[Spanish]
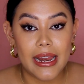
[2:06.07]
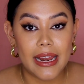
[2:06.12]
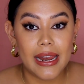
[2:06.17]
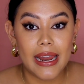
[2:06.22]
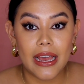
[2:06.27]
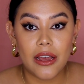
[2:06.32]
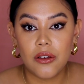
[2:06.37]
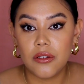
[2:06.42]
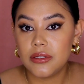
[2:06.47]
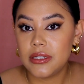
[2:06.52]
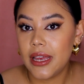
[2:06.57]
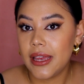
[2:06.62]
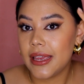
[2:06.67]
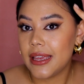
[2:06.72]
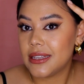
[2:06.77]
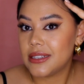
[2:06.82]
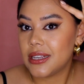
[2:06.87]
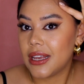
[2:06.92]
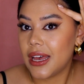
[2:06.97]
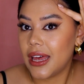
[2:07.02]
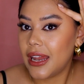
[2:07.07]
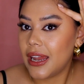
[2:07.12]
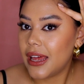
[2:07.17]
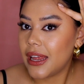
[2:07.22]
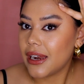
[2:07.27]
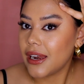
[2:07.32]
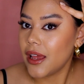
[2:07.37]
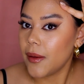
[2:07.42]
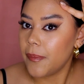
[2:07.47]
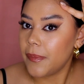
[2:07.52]
La cosa es
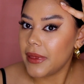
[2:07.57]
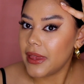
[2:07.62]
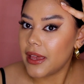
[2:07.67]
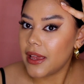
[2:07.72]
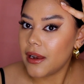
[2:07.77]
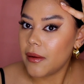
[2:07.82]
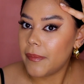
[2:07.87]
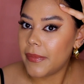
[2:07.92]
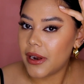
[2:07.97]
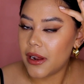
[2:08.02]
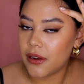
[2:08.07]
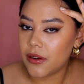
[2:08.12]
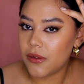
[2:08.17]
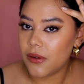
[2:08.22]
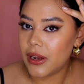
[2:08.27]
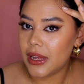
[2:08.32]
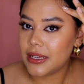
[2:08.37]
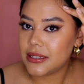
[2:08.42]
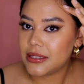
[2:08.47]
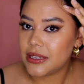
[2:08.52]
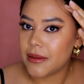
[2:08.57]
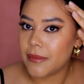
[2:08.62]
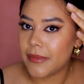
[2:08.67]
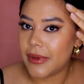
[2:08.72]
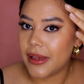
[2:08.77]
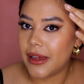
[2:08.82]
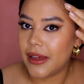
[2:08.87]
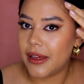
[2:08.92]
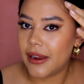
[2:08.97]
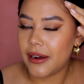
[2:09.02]
jalar la piel para no
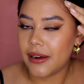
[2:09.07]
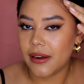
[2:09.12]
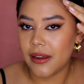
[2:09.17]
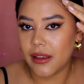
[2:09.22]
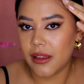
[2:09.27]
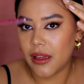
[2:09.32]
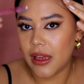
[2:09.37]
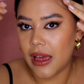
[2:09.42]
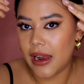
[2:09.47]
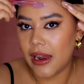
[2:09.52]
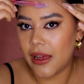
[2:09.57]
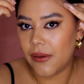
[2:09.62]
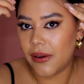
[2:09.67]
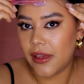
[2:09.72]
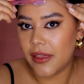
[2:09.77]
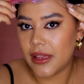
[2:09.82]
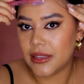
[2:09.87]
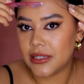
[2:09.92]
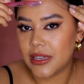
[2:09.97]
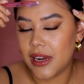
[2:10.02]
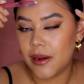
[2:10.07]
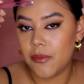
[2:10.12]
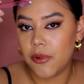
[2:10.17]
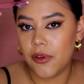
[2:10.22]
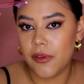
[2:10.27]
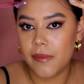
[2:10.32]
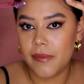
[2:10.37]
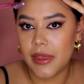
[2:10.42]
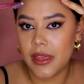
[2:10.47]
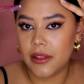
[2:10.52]
lastimar a la hora de hacer el
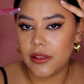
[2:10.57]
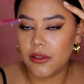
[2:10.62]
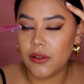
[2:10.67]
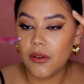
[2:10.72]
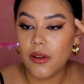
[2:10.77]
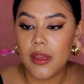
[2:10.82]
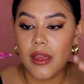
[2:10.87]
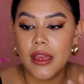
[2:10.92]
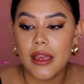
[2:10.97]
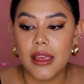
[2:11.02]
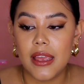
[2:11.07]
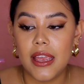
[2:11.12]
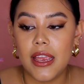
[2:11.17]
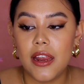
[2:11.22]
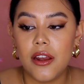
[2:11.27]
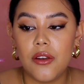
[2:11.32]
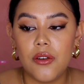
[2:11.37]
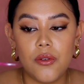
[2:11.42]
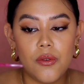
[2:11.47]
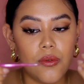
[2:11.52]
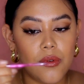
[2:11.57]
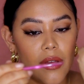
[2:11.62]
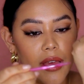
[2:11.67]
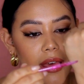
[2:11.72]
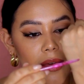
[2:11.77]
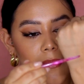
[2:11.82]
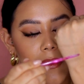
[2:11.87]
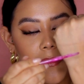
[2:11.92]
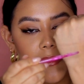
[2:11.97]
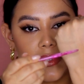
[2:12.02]
movimiento y
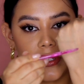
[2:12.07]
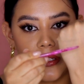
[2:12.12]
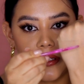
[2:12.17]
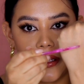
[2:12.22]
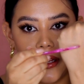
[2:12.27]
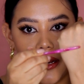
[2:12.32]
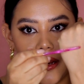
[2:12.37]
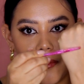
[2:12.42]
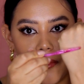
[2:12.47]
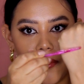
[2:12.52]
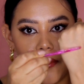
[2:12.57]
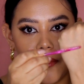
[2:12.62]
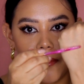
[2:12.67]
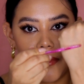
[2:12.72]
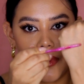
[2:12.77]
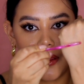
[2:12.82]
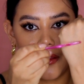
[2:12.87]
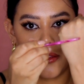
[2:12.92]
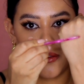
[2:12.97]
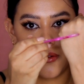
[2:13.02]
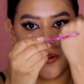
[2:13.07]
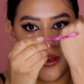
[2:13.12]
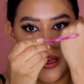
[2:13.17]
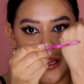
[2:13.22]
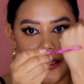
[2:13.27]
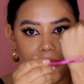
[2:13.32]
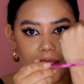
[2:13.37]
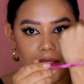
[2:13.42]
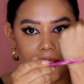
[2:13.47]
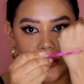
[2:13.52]
nunca vamos a hacer el movimiento
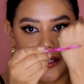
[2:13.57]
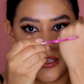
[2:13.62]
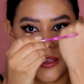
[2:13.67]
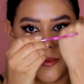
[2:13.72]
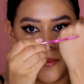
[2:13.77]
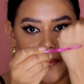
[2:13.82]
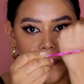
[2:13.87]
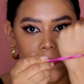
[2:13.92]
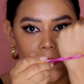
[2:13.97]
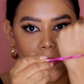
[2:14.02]
así.